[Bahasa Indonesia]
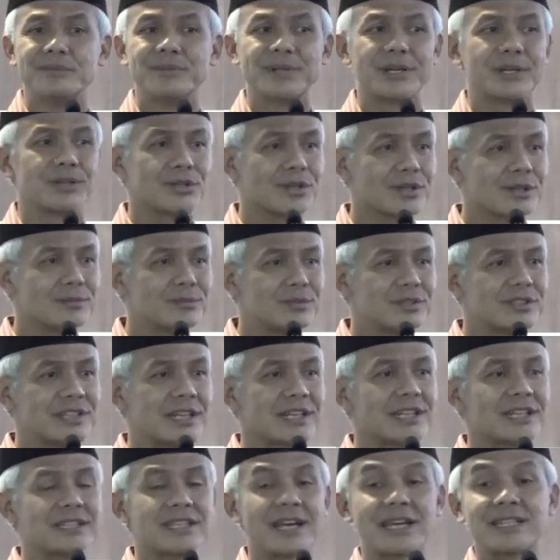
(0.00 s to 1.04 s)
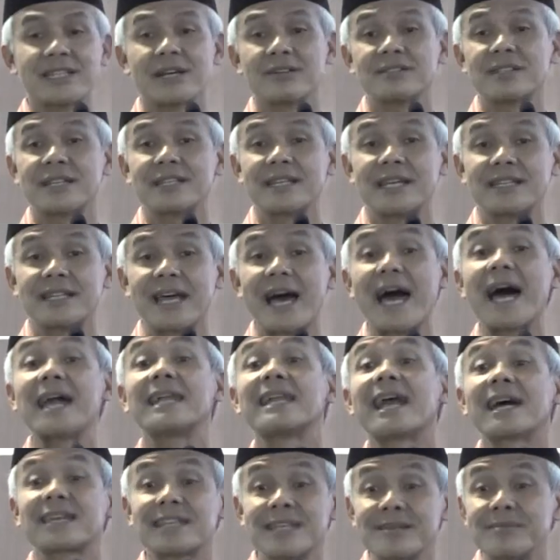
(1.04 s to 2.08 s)
Begitu kemudian kita tahu ternyata
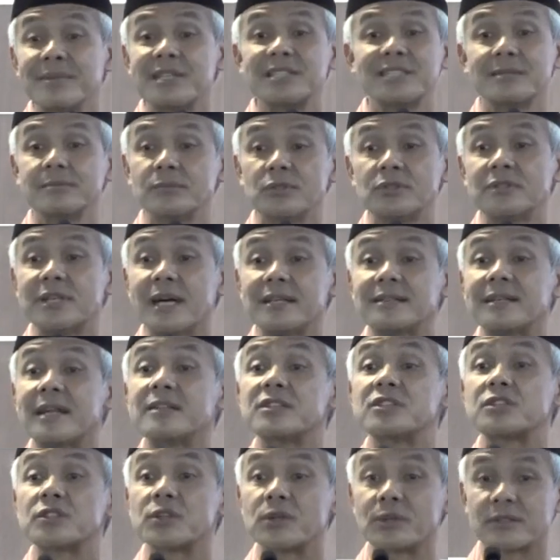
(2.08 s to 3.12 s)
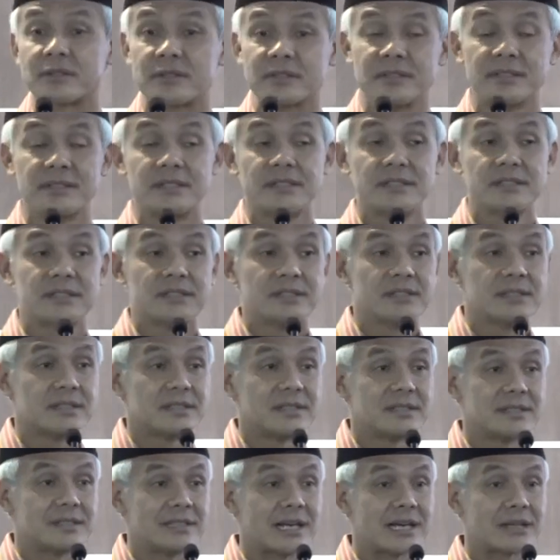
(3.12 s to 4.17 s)
anaknya masih muda dan stroke.
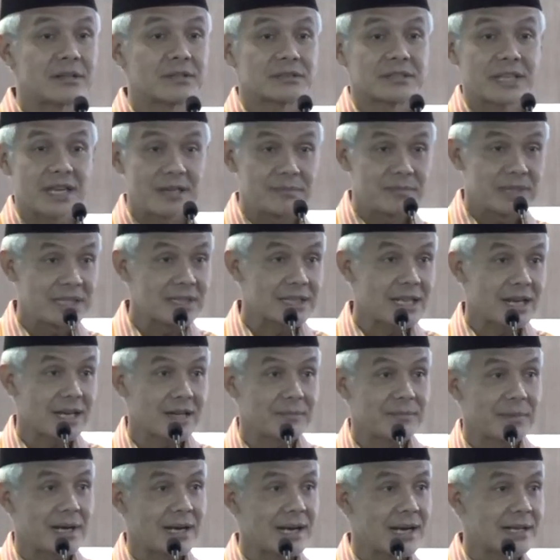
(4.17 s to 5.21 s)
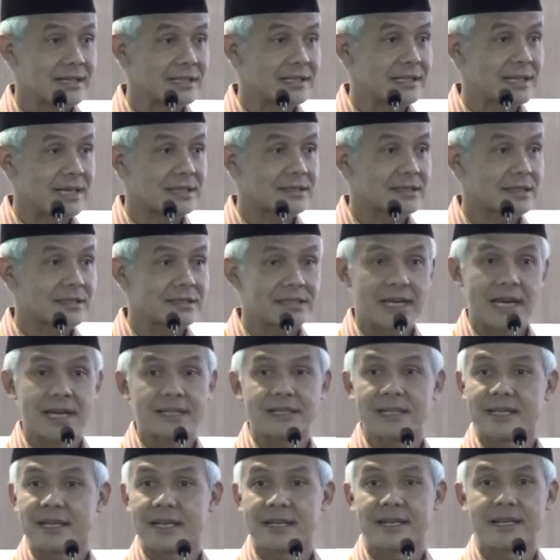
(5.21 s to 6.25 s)
Lalu saya minta kepala dinas
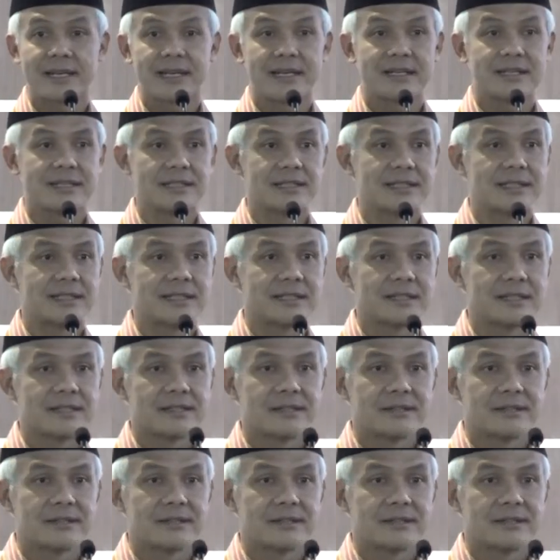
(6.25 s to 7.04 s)
kesehatan ada nggak di sini?